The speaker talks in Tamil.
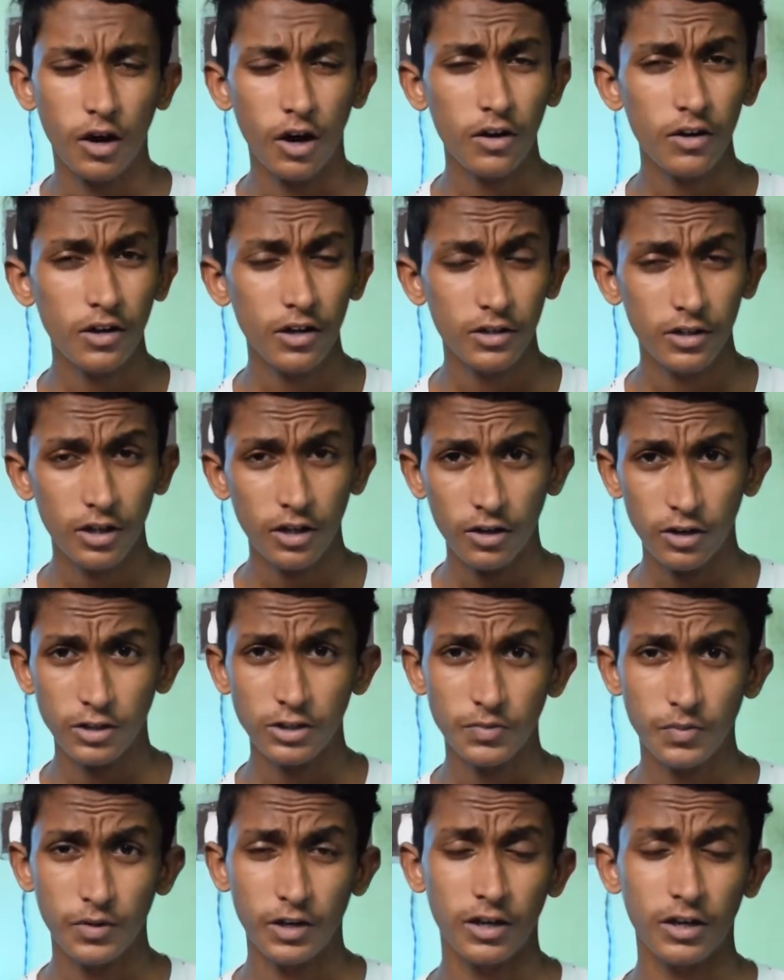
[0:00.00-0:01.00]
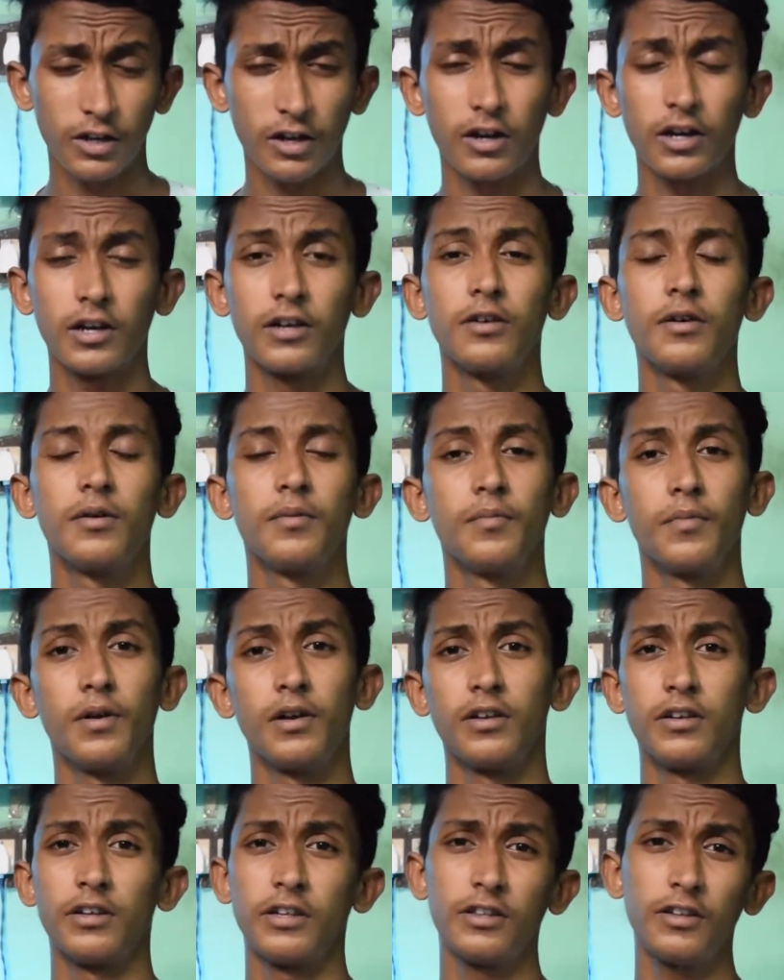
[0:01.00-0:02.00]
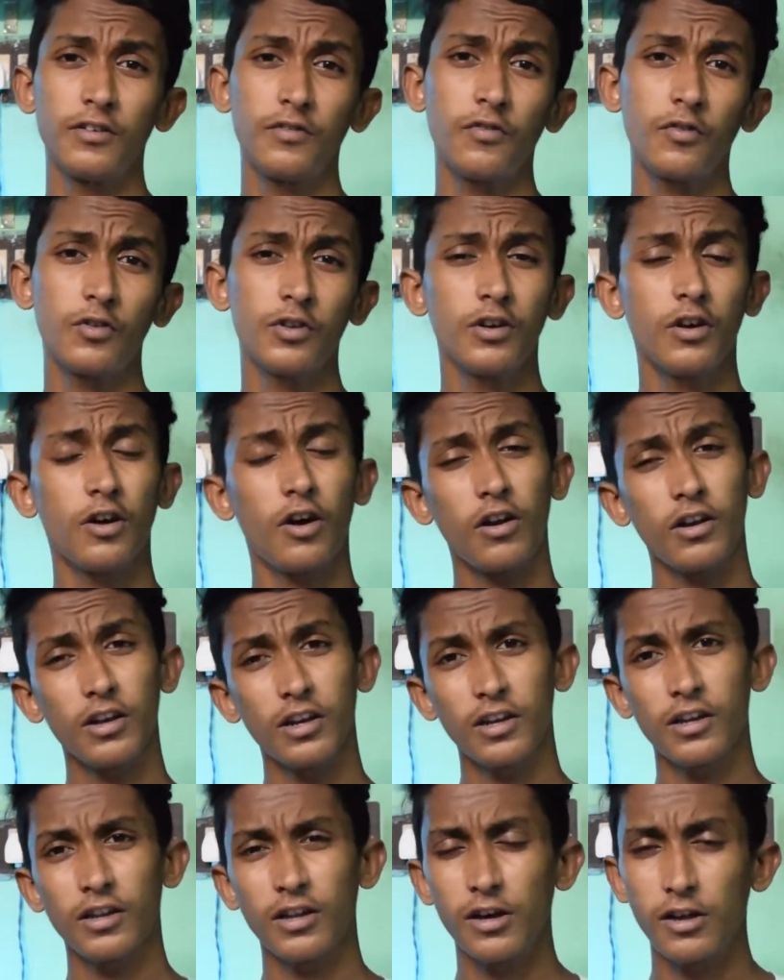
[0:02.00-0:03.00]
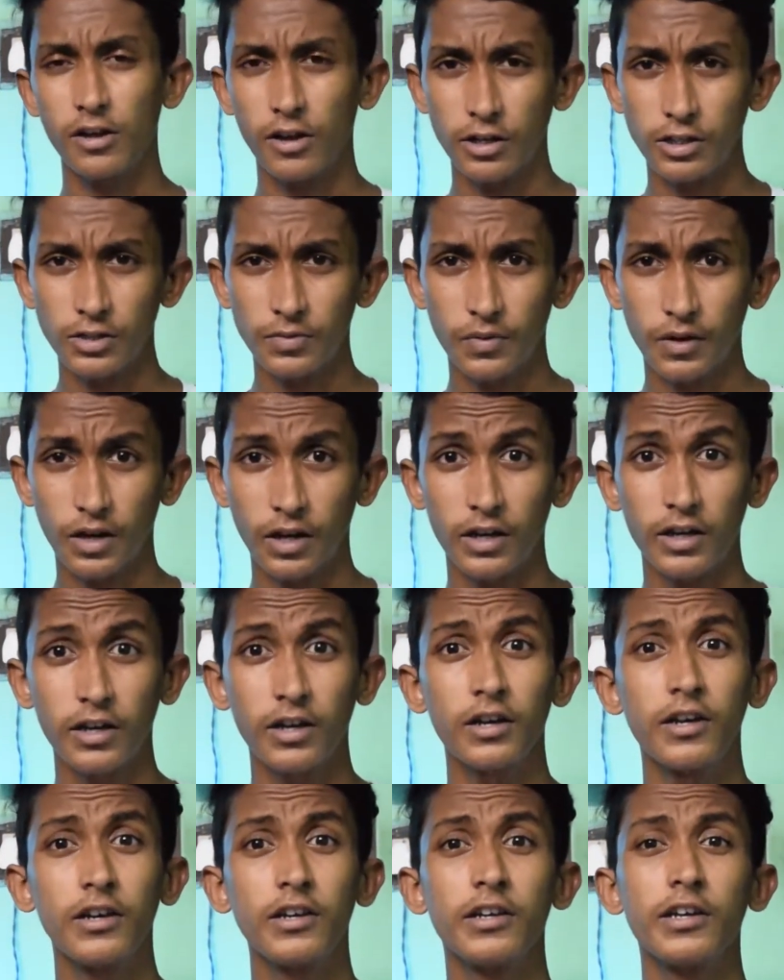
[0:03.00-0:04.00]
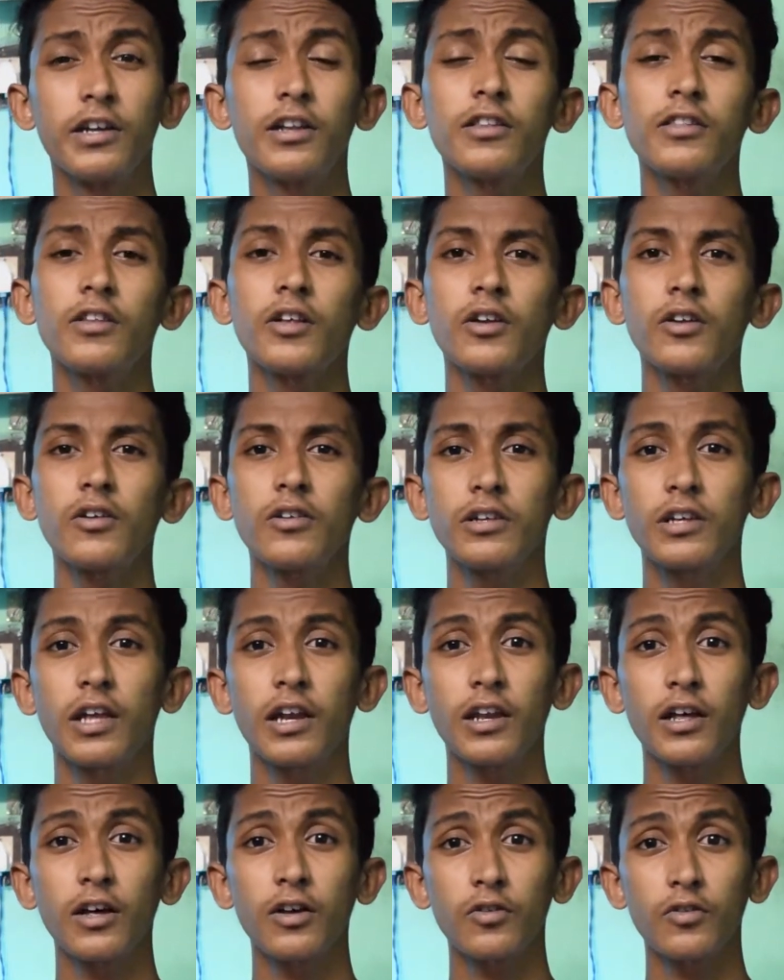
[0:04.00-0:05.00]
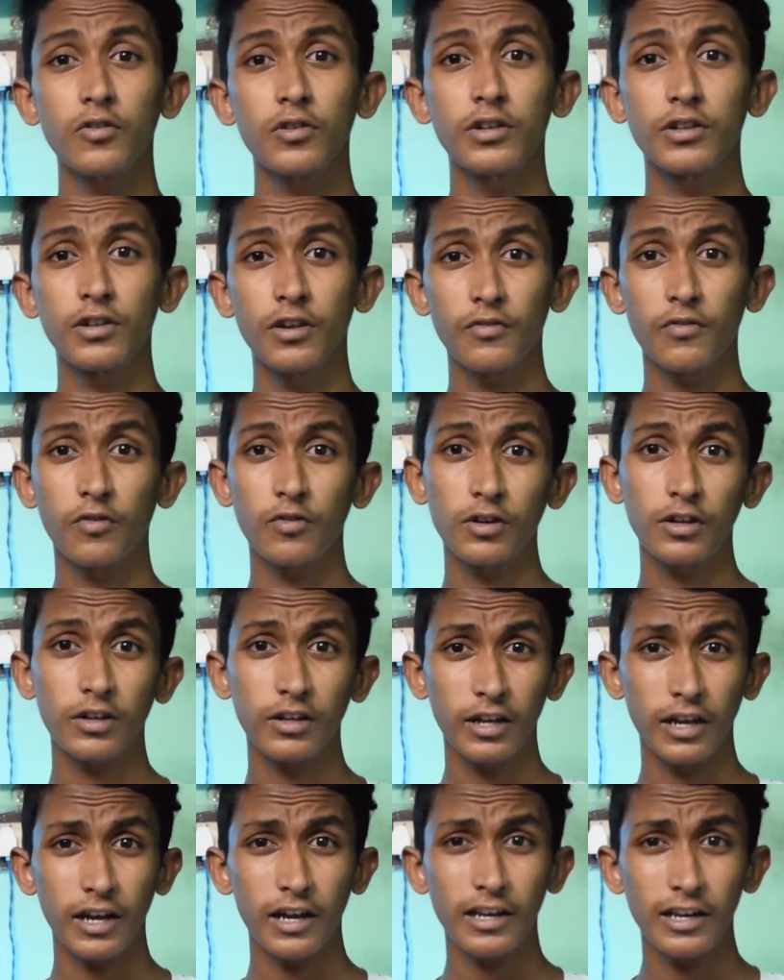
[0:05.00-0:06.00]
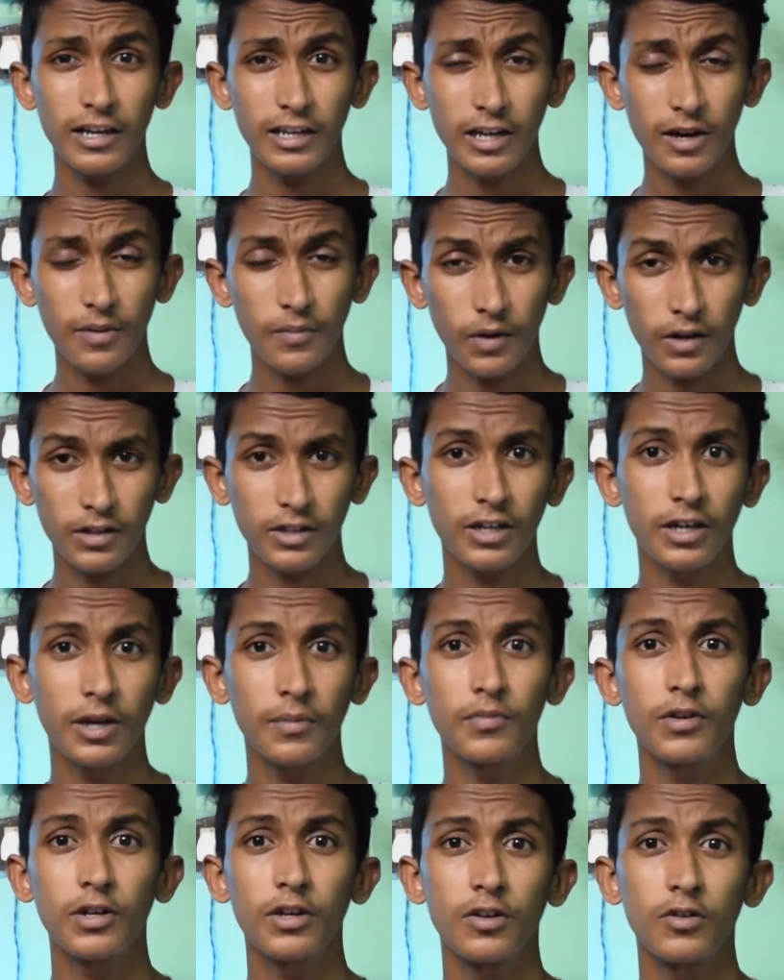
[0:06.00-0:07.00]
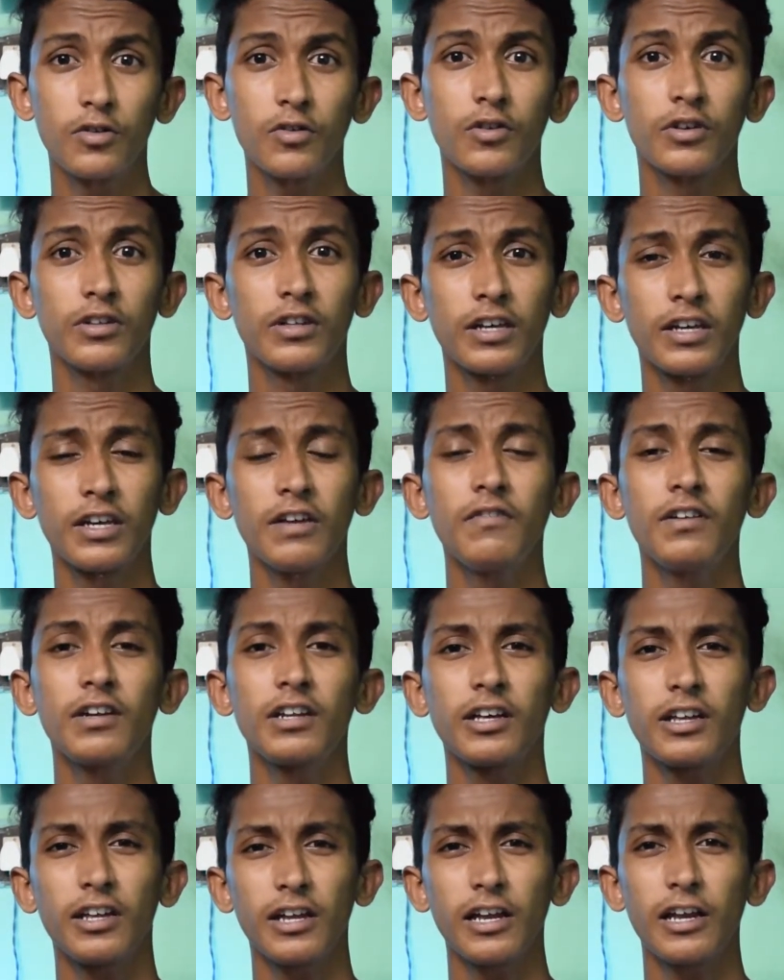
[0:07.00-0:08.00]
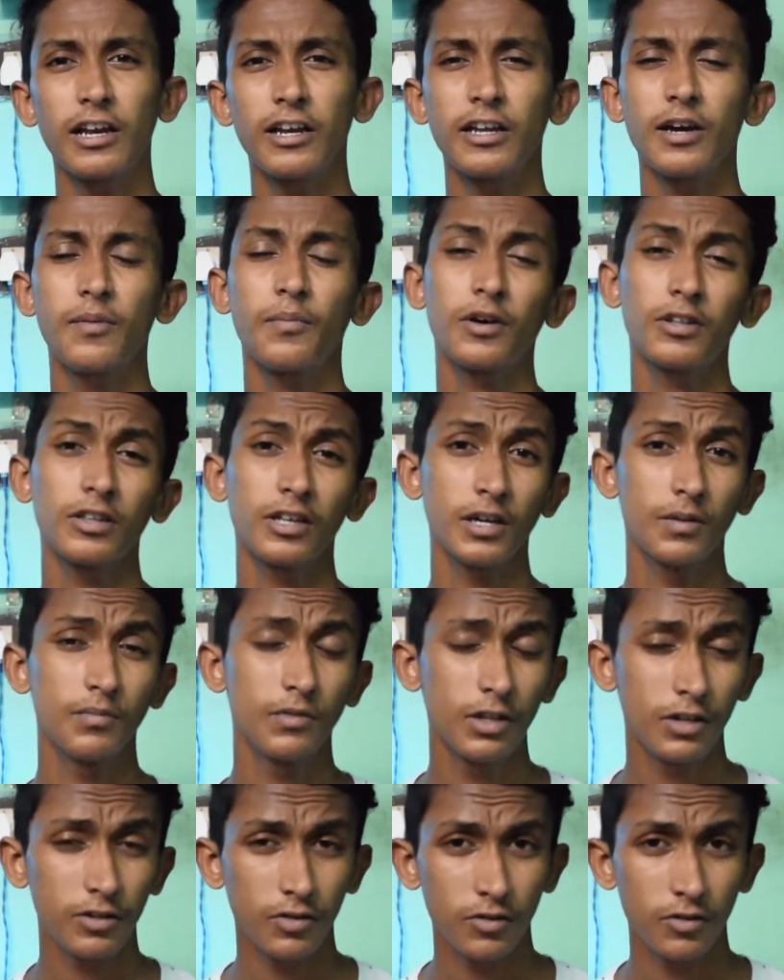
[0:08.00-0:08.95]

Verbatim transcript: ஆன்லைனில் தான் லான்ச் பண்ணியிருக்காங்க பட் இந்த ஃபோனையும் ஆன்லைனில் தான் லான்ச் பண்ணாங்க இருந்தாலும் எல்லோரும் இந்த ஃபோனை ரியாலிட்டியாக பார்த்தா எப்படி இருக்கும் இந்த ஈவெண்ட்டை ரியாலிட்டியாக பார்த்தா எப்படி